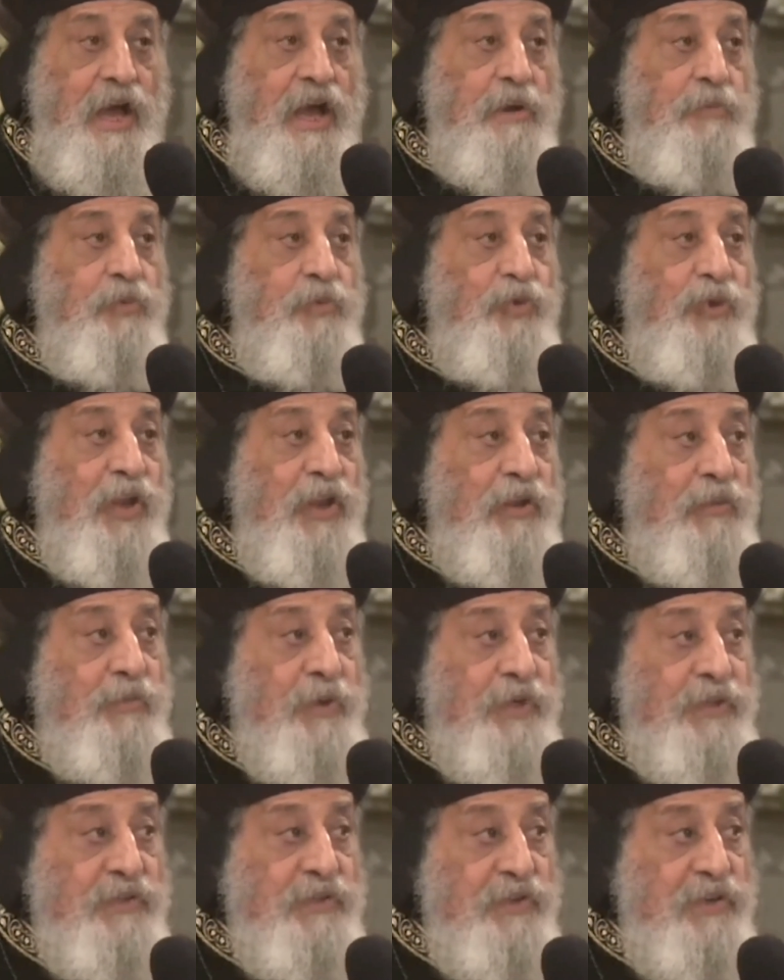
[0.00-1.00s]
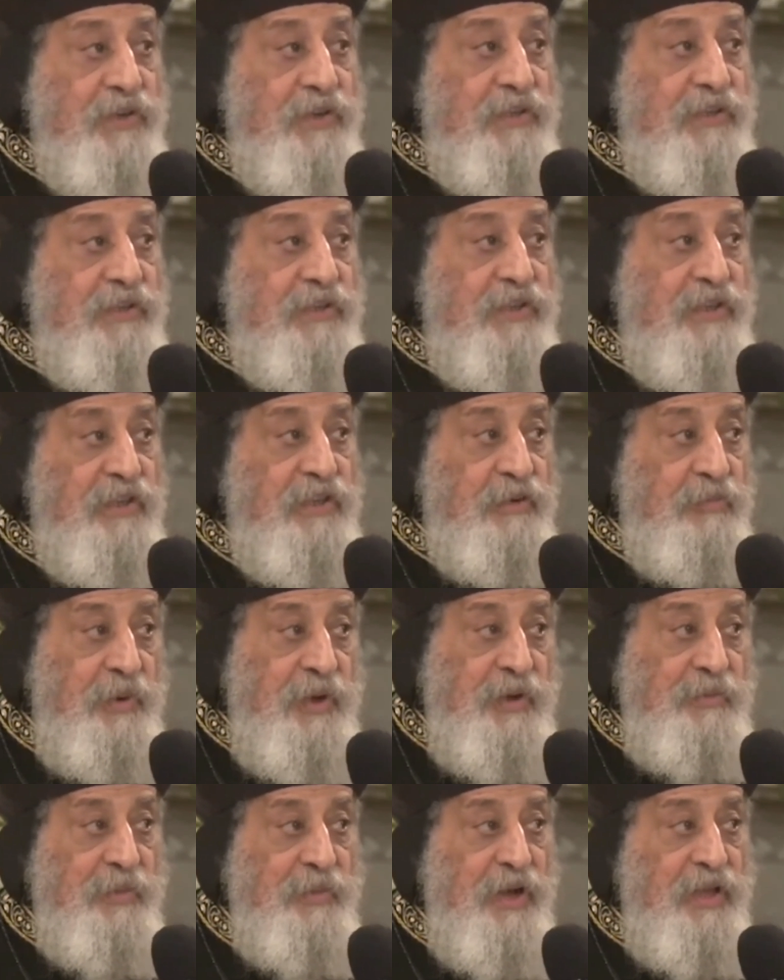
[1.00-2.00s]
ابونا البطرك
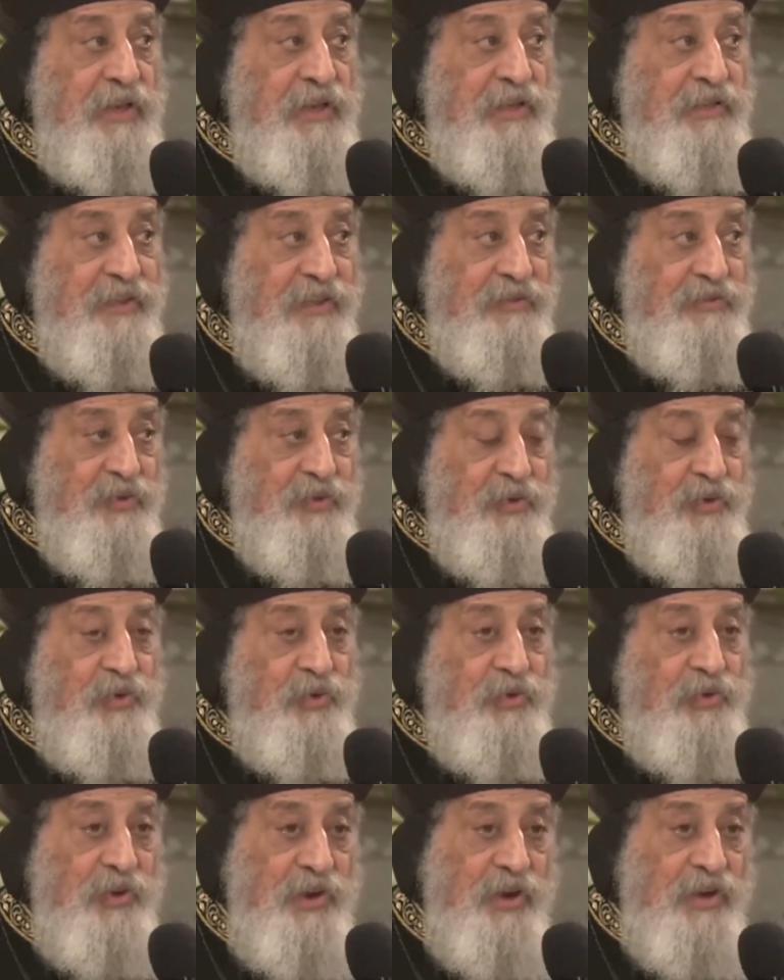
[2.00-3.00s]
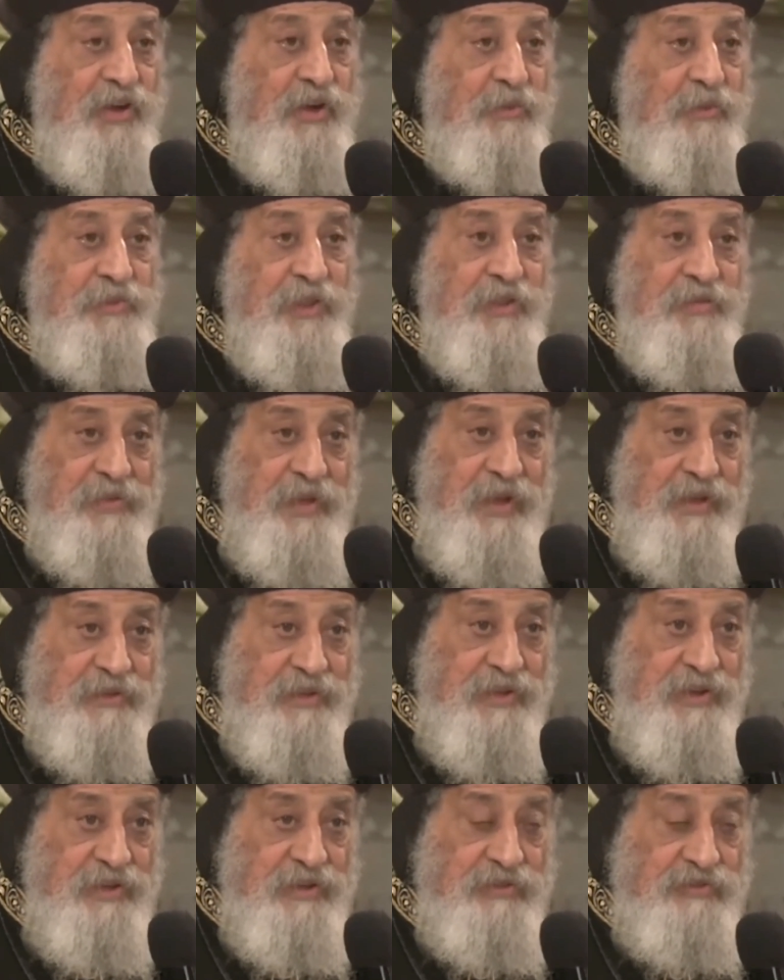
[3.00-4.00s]
البابا الكسندروس رقم
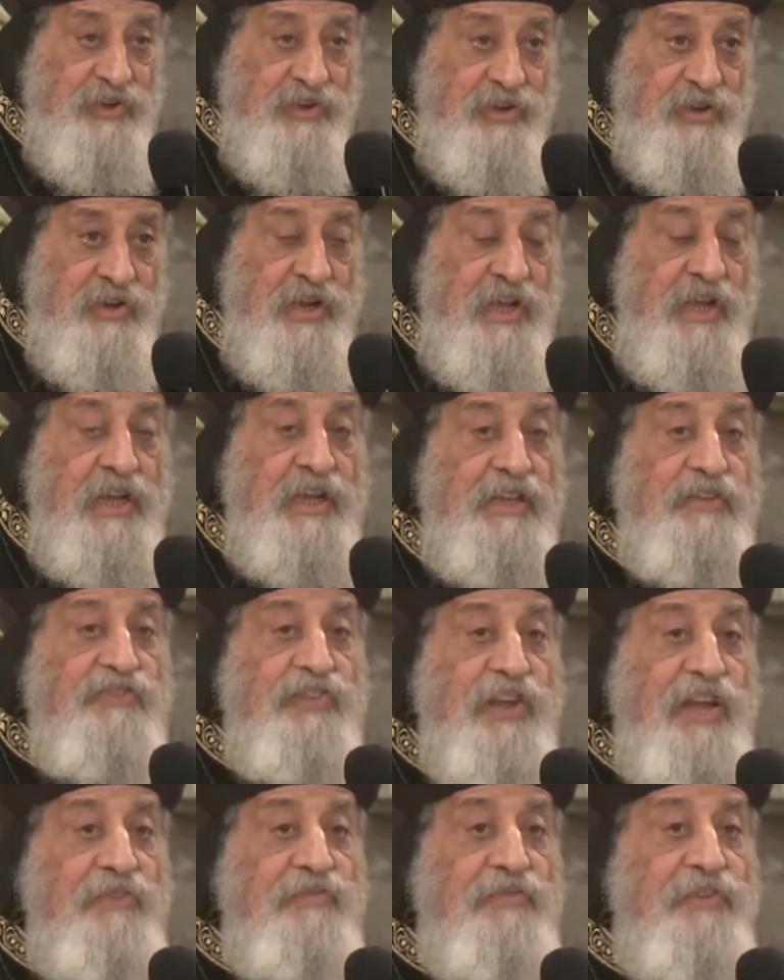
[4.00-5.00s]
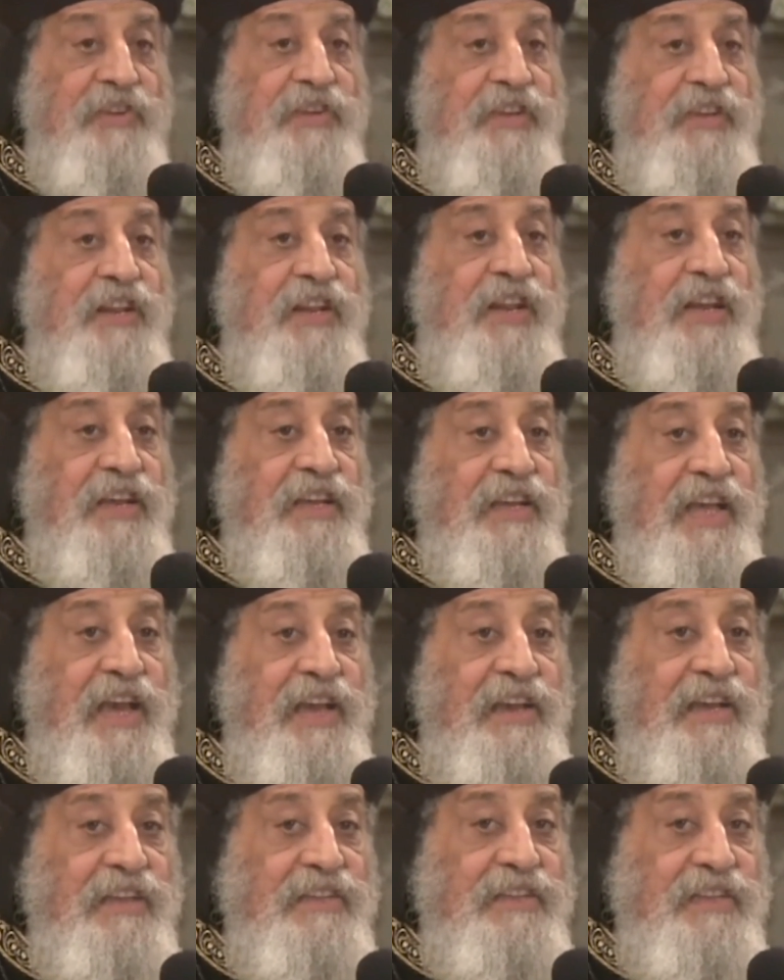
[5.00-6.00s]
19 شاف ان
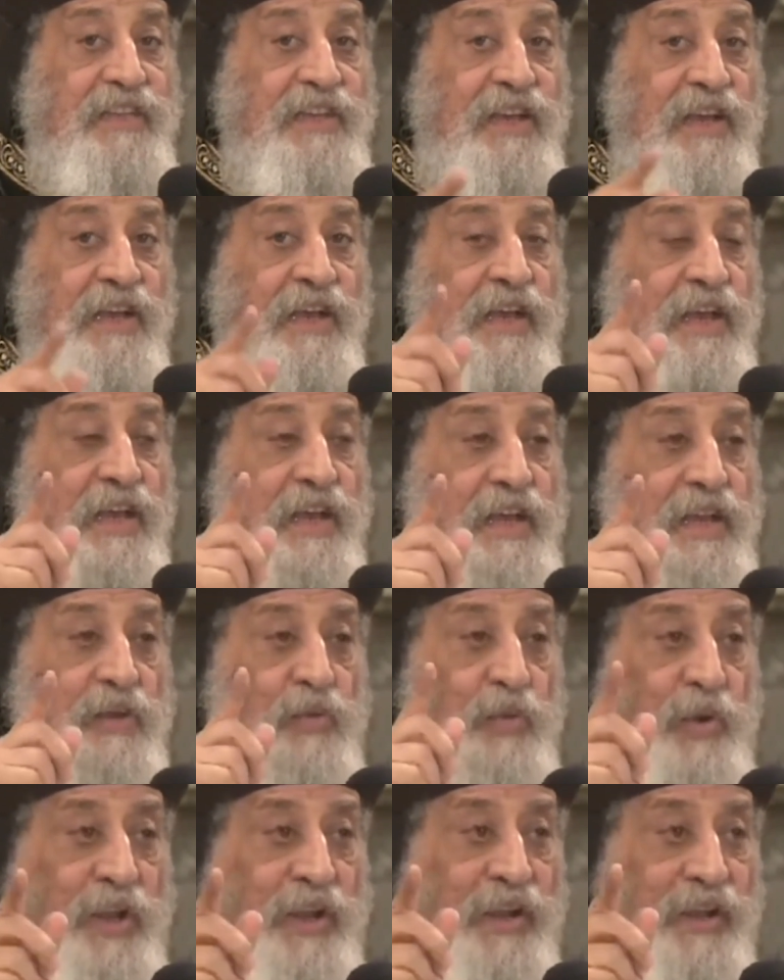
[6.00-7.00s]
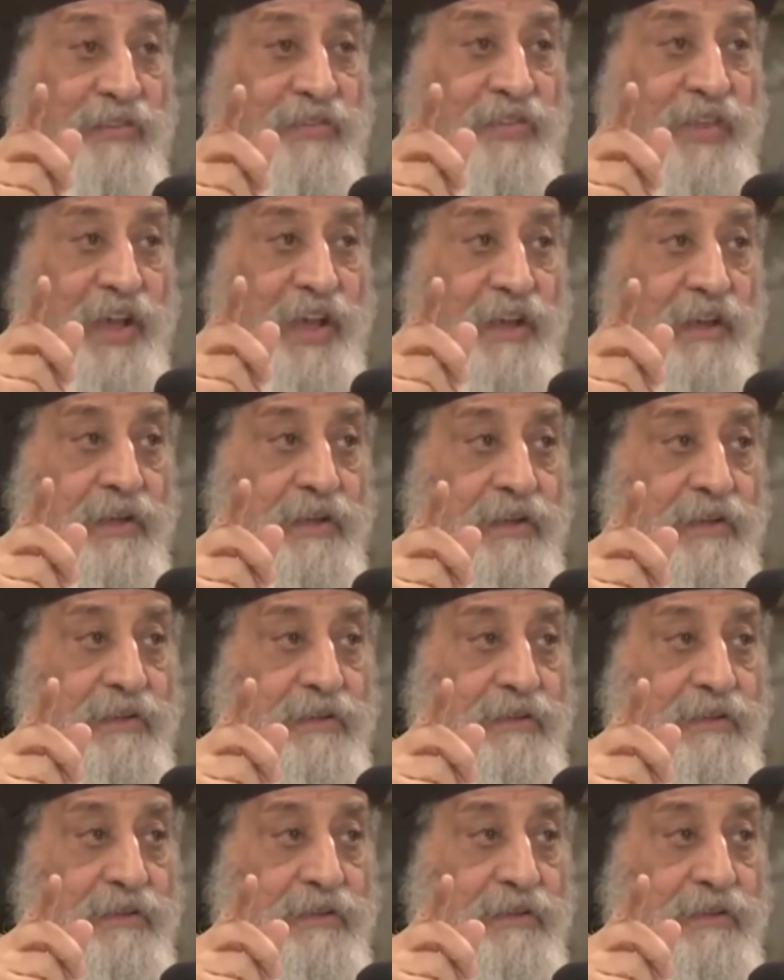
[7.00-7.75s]
الحكايه دي الولد ده